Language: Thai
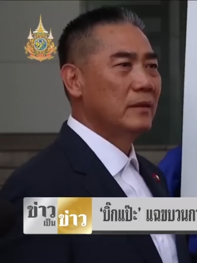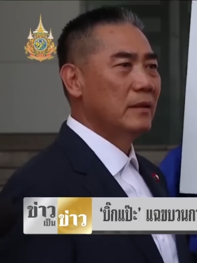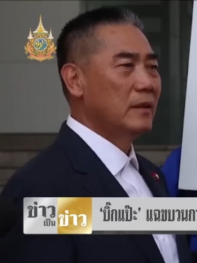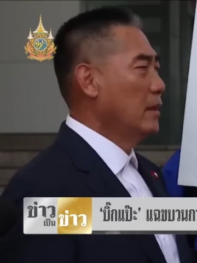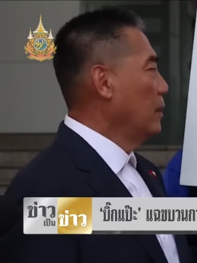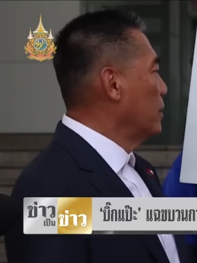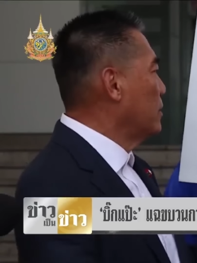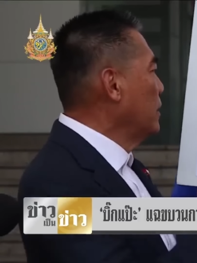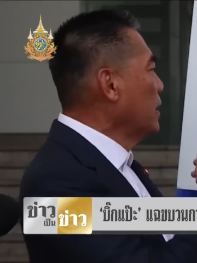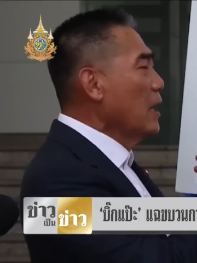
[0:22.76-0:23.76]
เมื่อครั้งเป็น
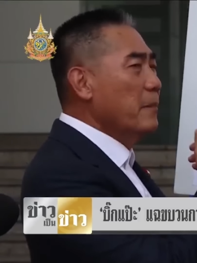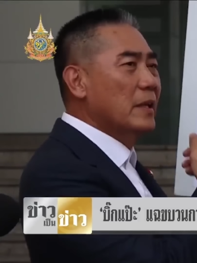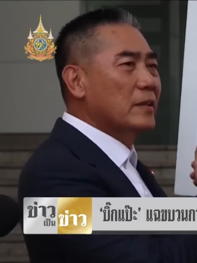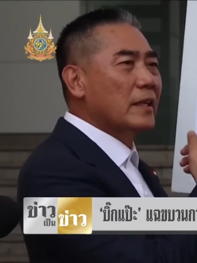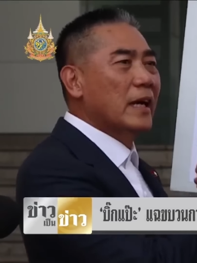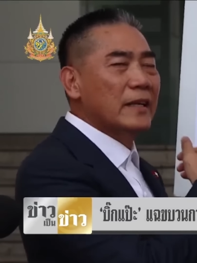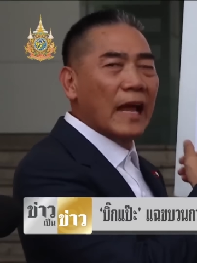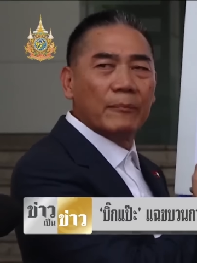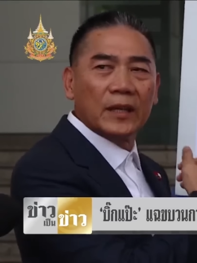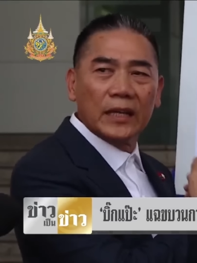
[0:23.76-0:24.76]
ผบตรกับพวก
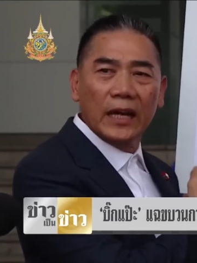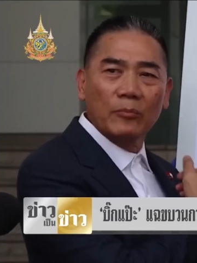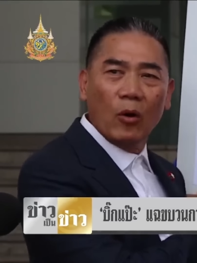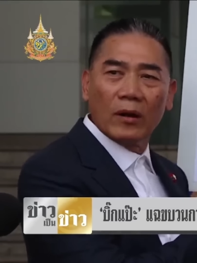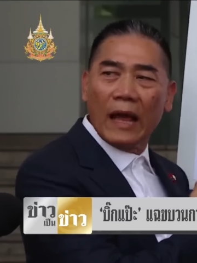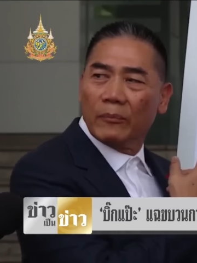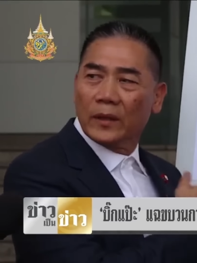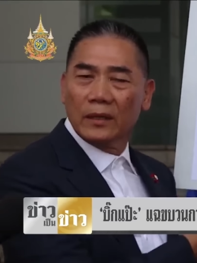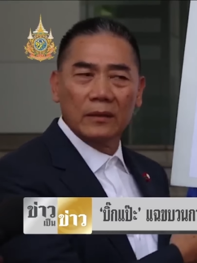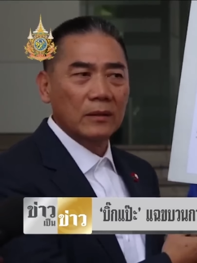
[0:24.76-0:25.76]
46 ราย
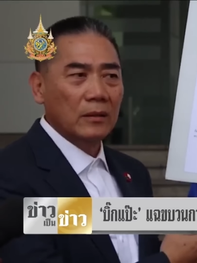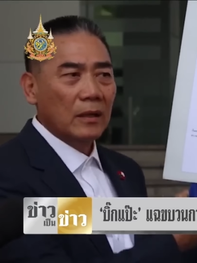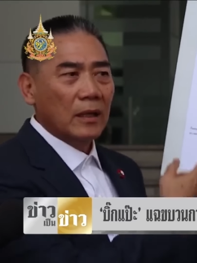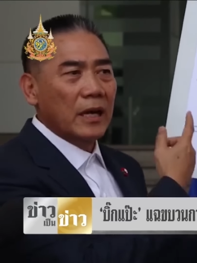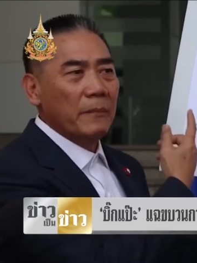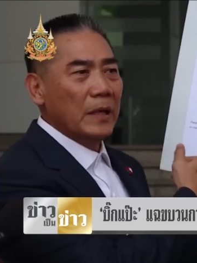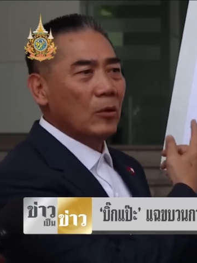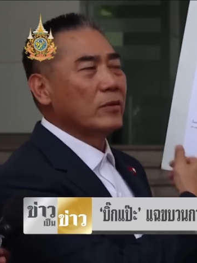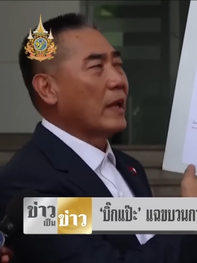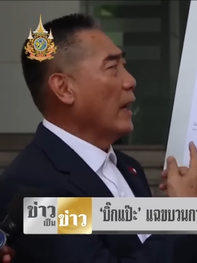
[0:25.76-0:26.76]
โครง
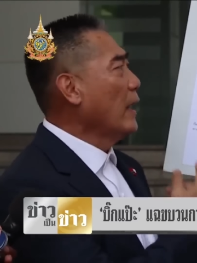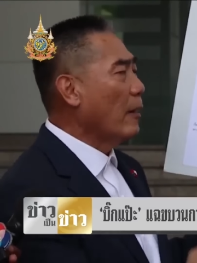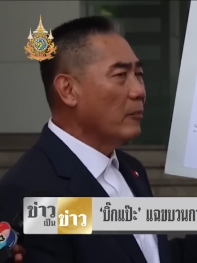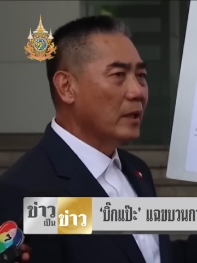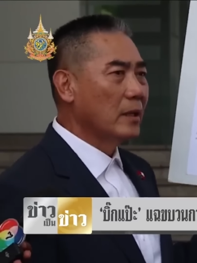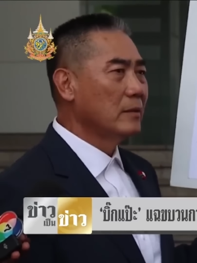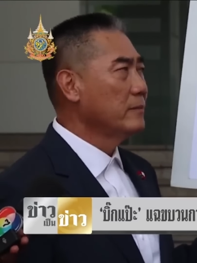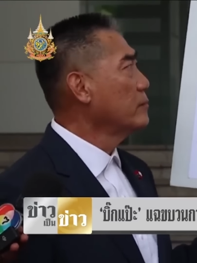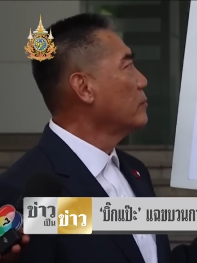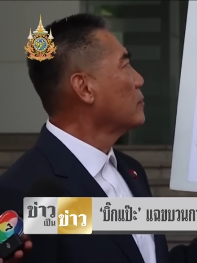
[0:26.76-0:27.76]
การรถยนต์ไฟ
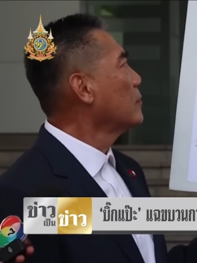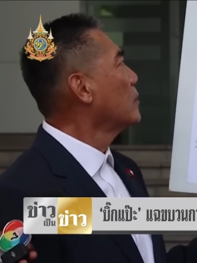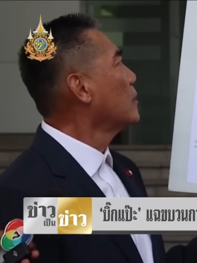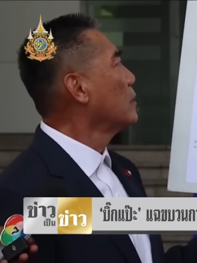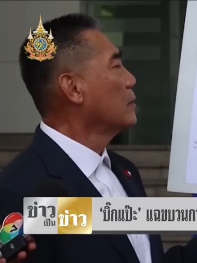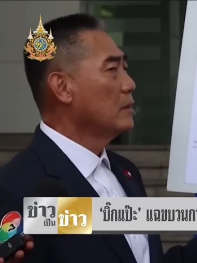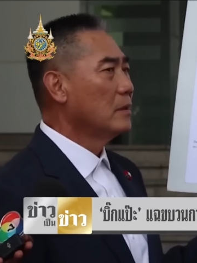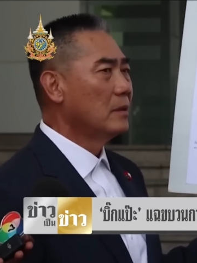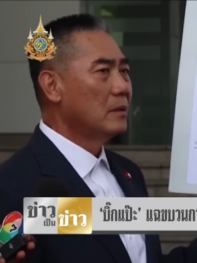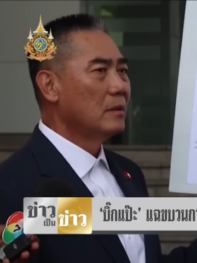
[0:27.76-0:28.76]
ฟ้าตรวจการอัจฉ
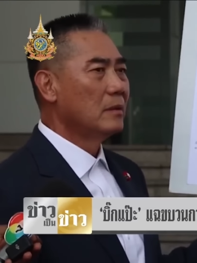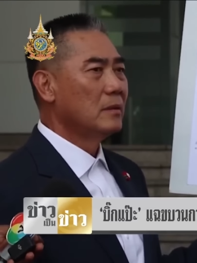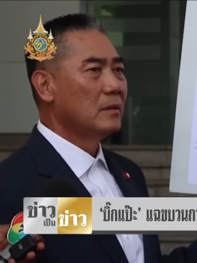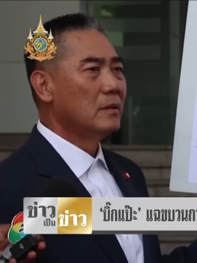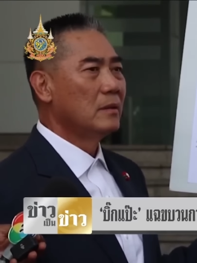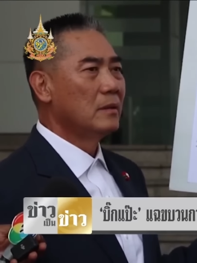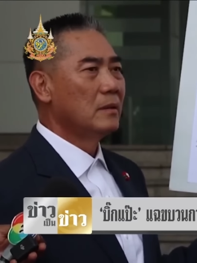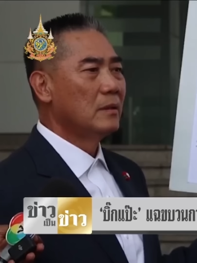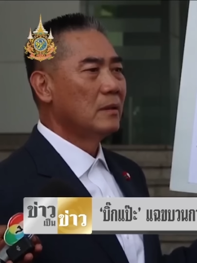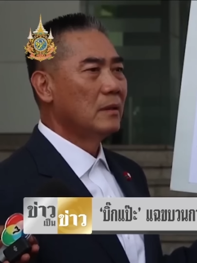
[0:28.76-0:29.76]
ริยะ
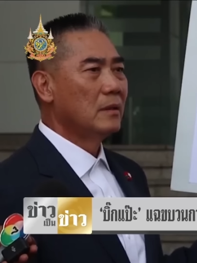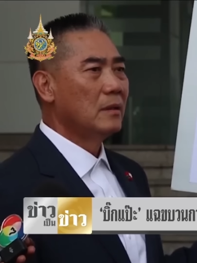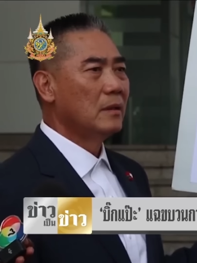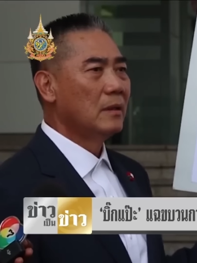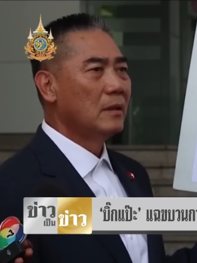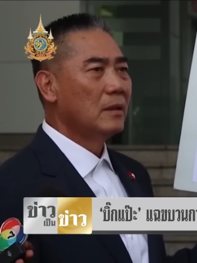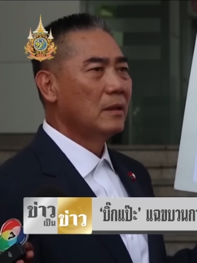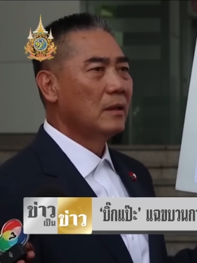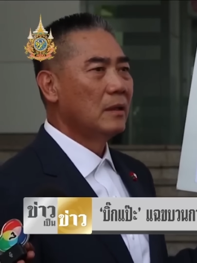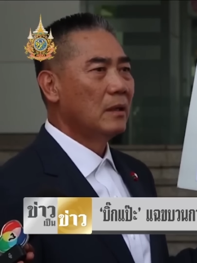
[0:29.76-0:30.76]
นะฮะ
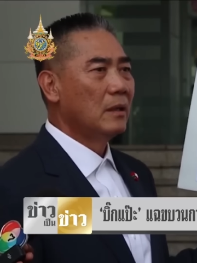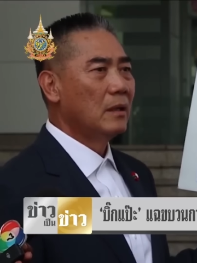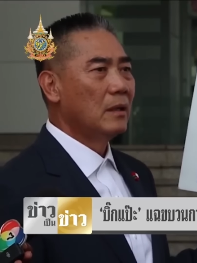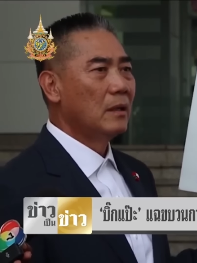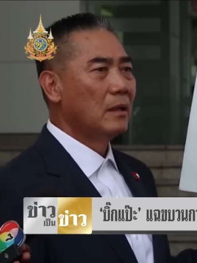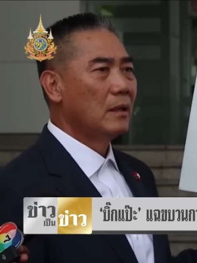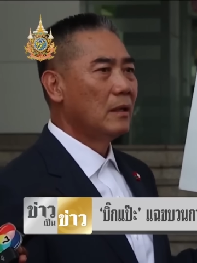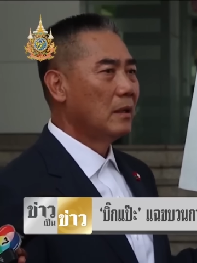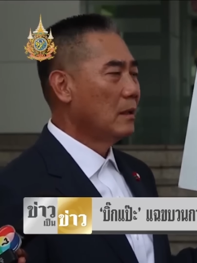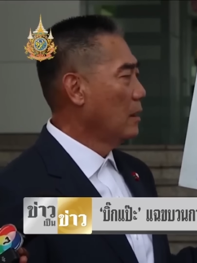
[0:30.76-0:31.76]
260 คันวงเงิน6ว
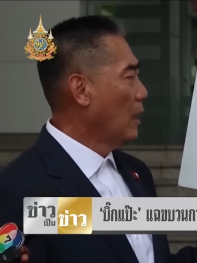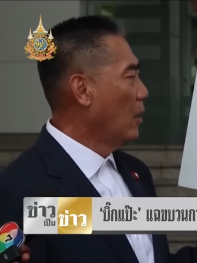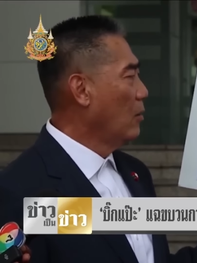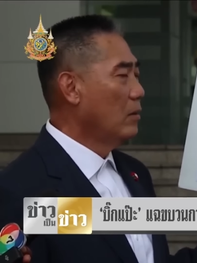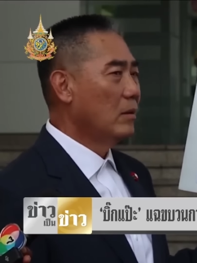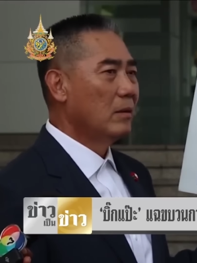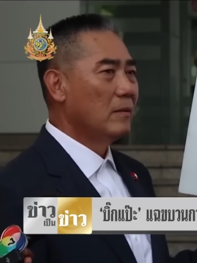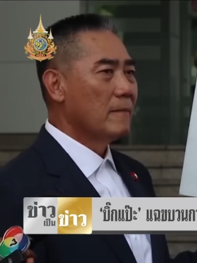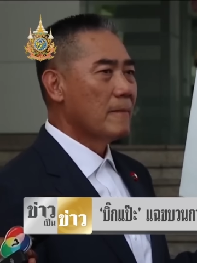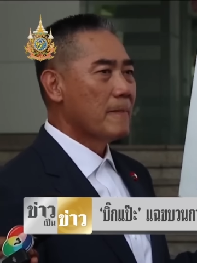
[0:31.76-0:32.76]
งเงิน900ล้าน
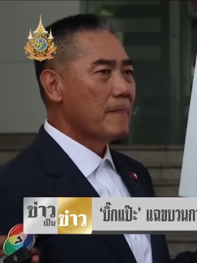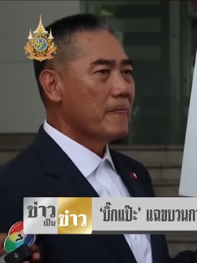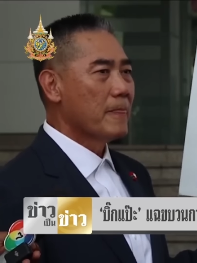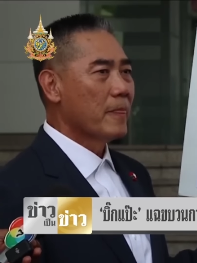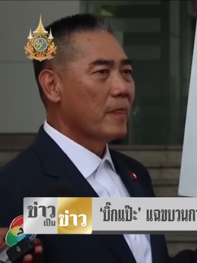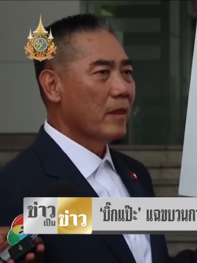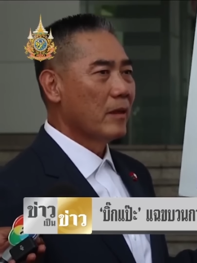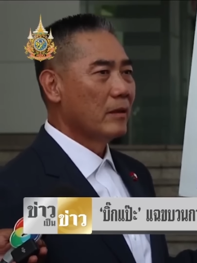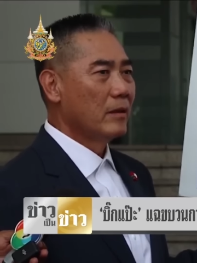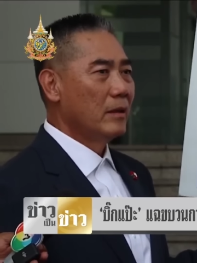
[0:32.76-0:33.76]
เคย
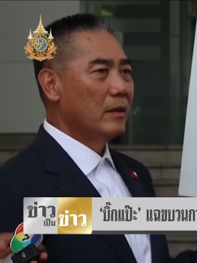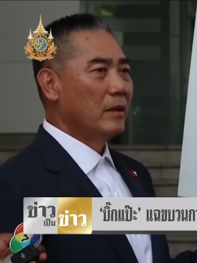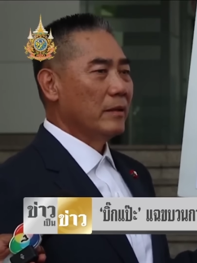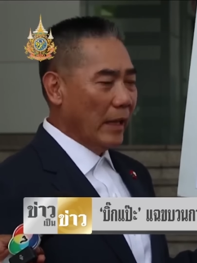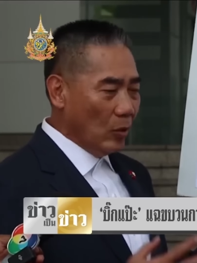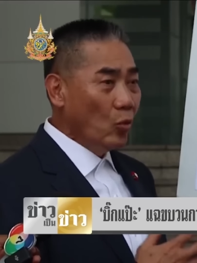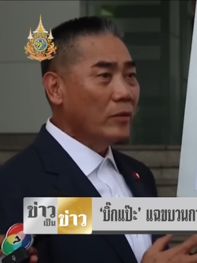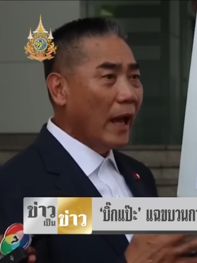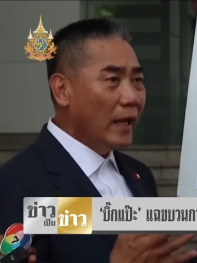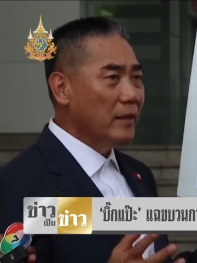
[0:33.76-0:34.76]
ยื่นไปแล้วหลักฐาน
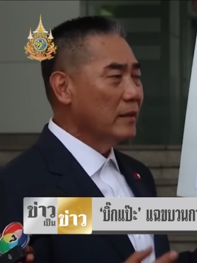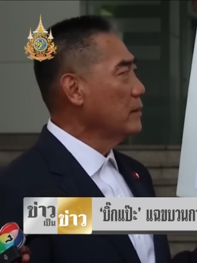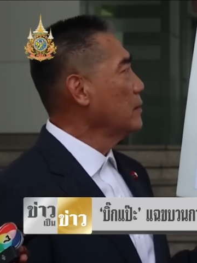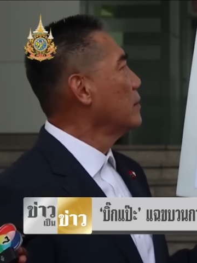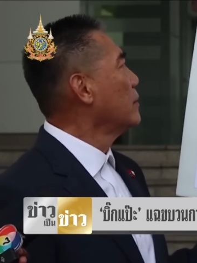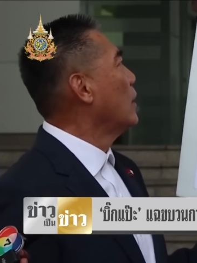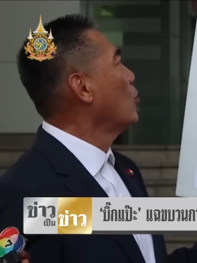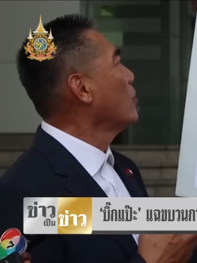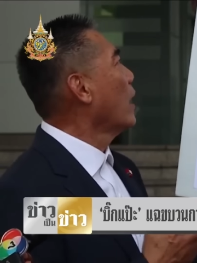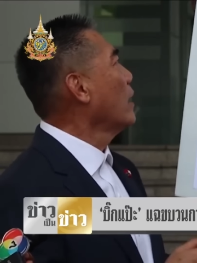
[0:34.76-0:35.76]
เพิ่มเติมอ่ะ
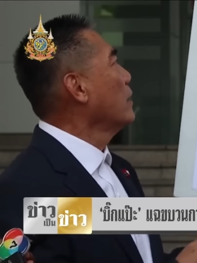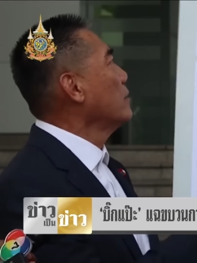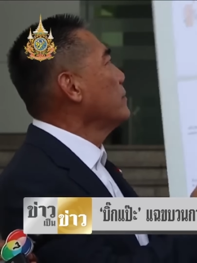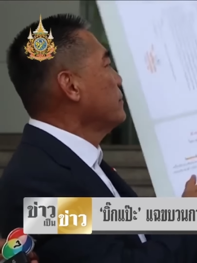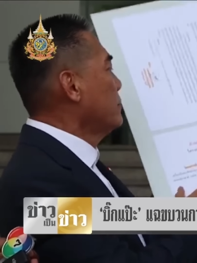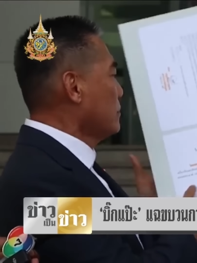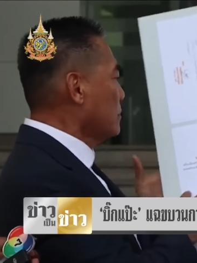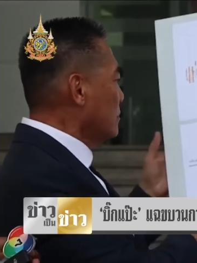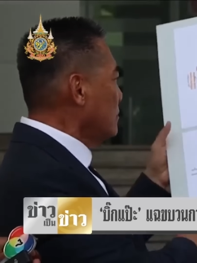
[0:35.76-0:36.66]
ให้สอบเพิ่มเติมอ่ะ